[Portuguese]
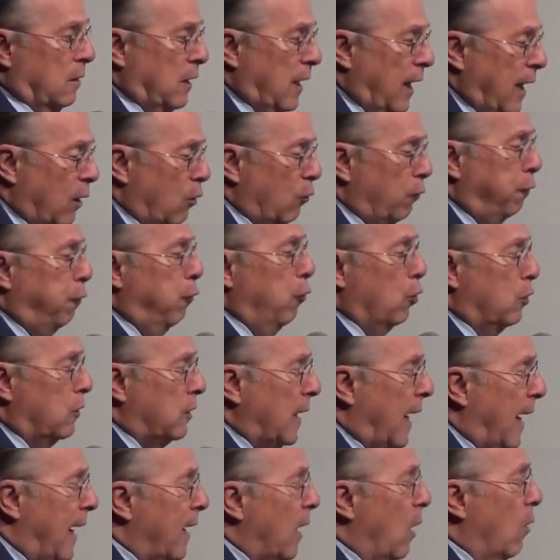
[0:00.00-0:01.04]
Quero
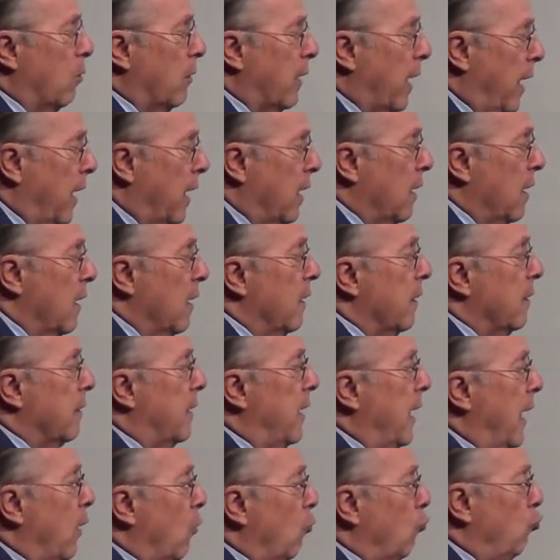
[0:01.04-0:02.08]
furtar alguém,
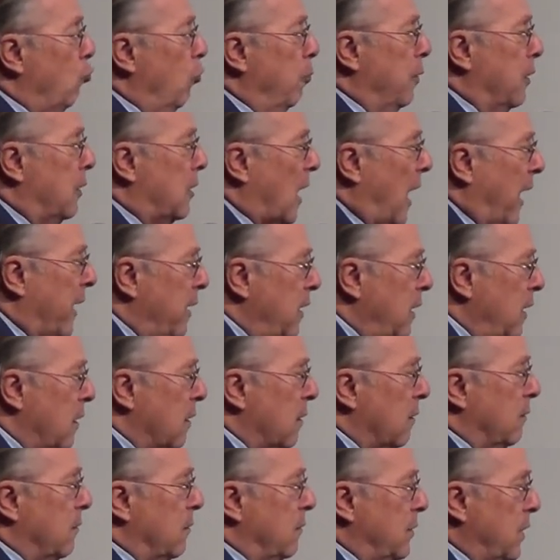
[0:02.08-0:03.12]
quero
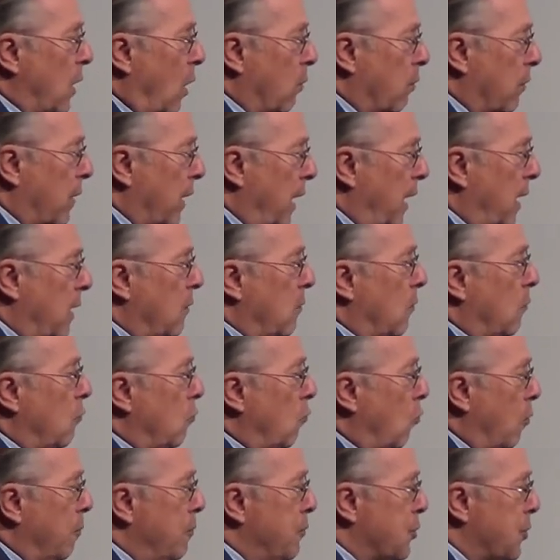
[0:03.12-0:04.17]
subtrair de alguém
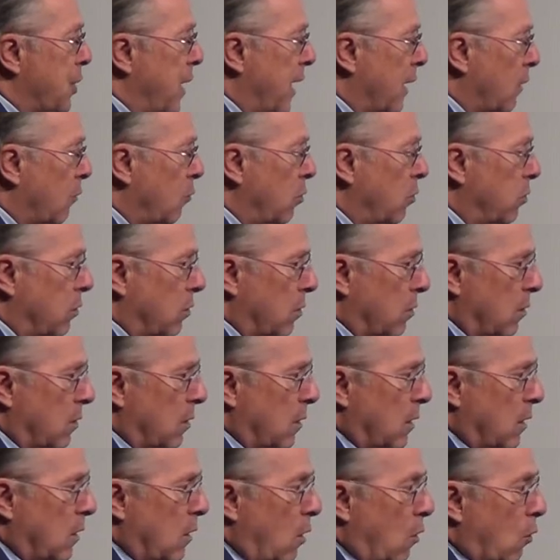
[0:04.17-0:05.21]
um objeto
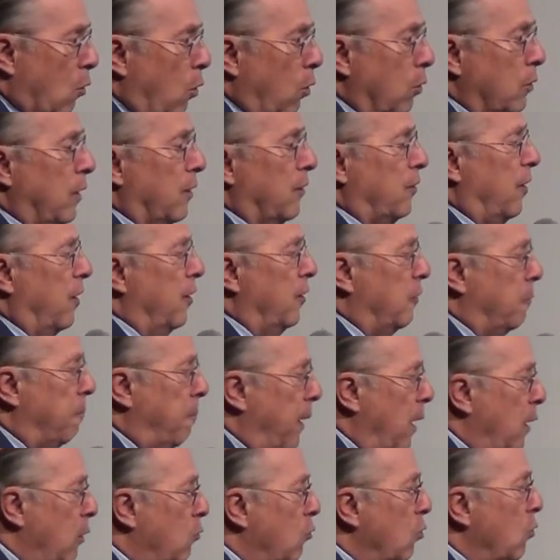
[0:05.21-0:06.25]
com
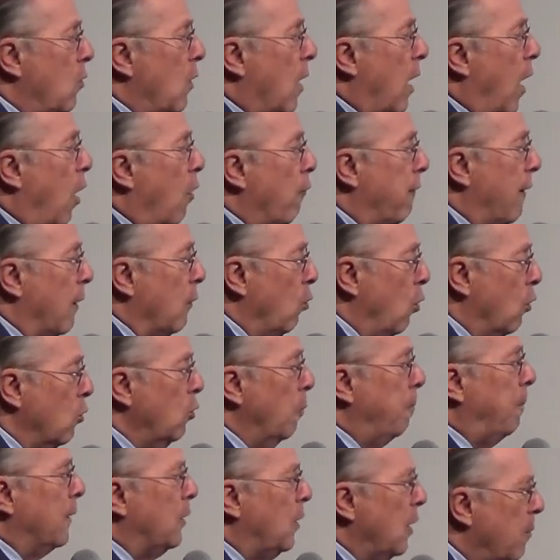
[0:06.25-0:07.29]
desrespeito ao valor
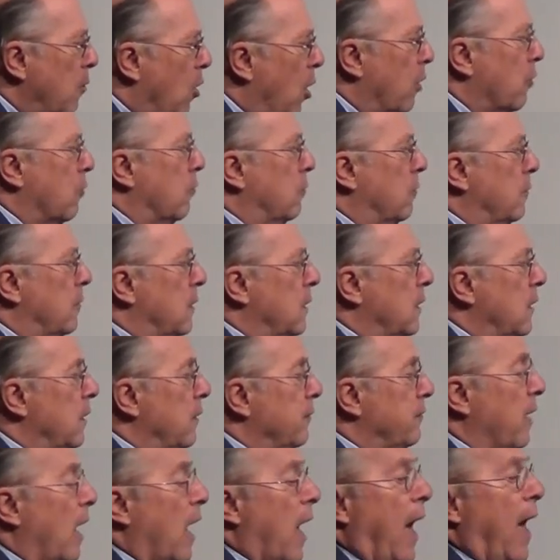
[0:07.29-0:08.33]
do patrimônio.
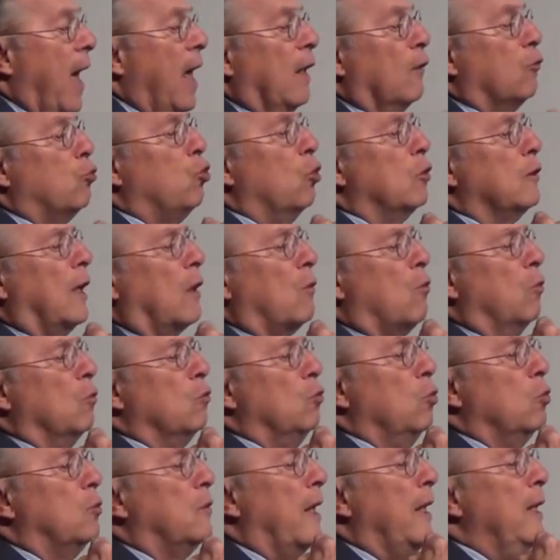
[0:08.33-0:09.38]
Toda
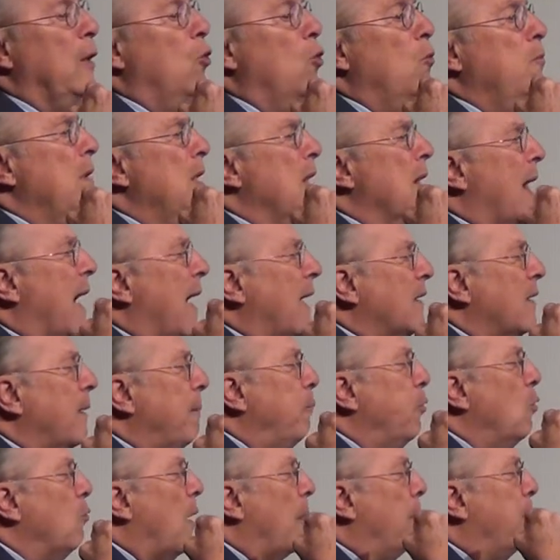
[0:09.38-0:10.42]
conduta é
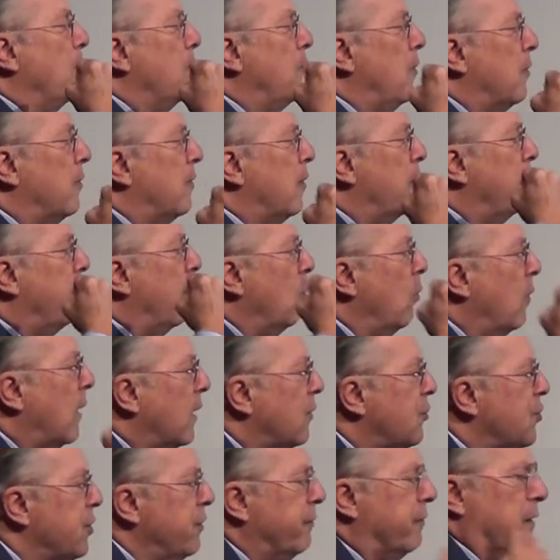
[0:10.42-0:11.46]
iluminada por uma posição
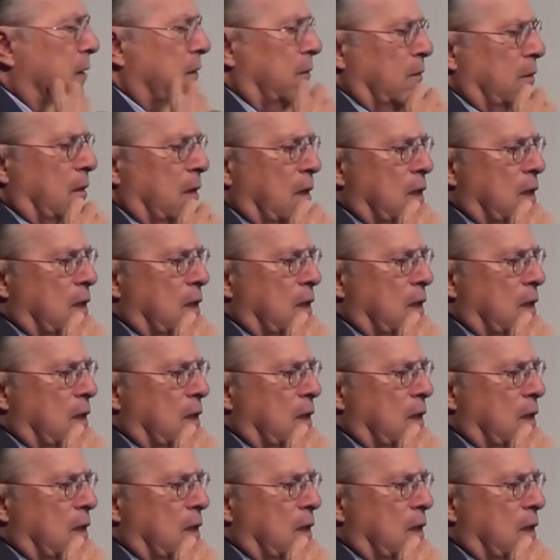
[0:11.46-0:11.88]
valorativa,